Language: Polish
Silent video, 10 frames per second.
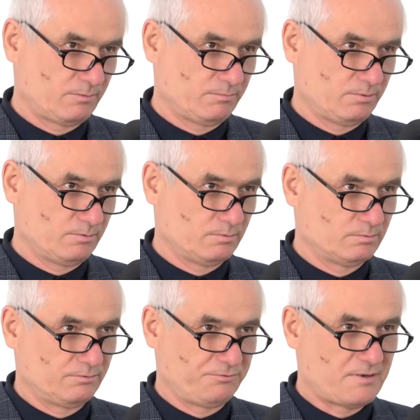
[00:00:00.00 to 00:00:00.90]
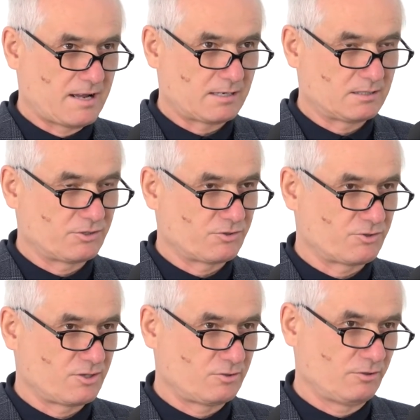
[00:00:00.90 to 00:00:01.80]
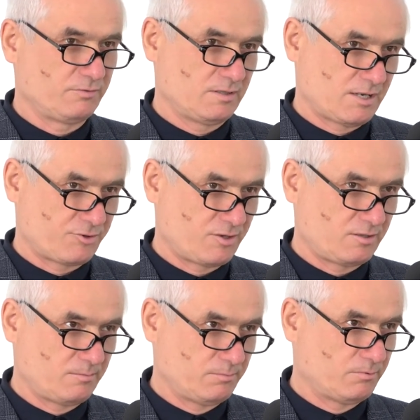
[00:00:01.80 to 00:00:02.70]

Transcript: to był fakt, że to wydarzenie